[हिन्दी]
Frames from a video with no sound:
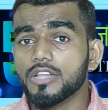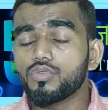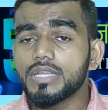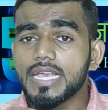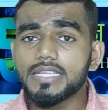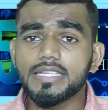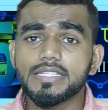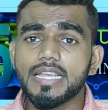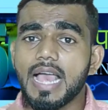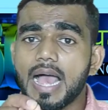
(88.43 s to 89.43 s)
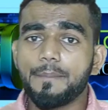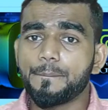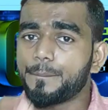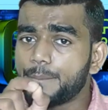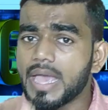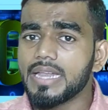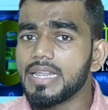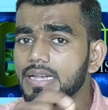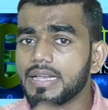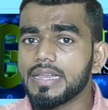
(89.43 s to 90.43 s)
तो ये चीज़ें आप
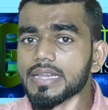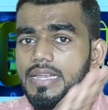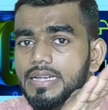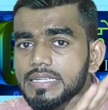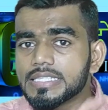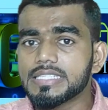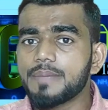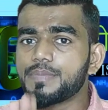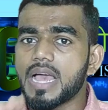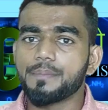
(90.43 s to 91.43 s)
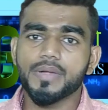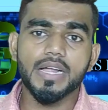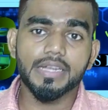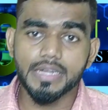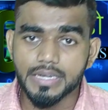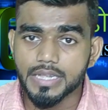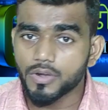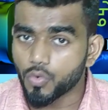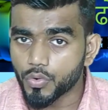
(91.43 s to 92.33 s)
पहले करें कि कंसेप्ट आपका क्लियर